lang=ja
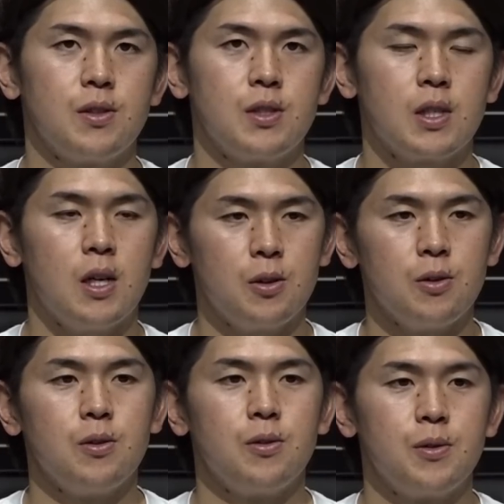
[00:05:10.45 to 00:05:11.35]
しっかり
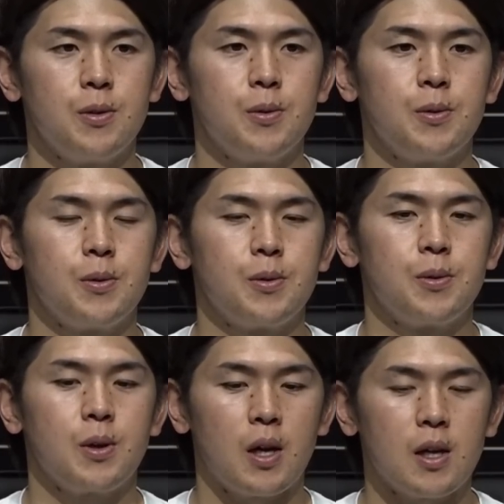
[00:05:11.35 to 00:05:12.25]
と
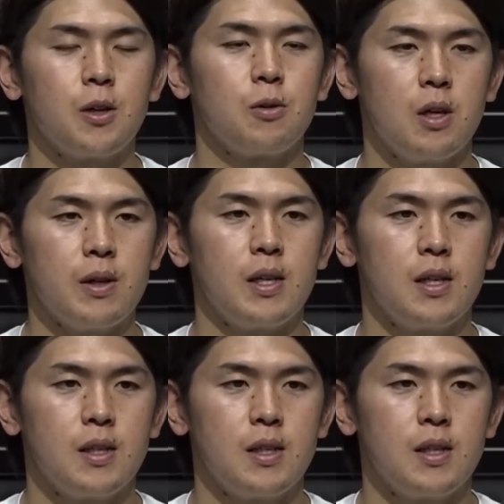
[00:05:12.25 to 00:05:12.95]
結果にこだわり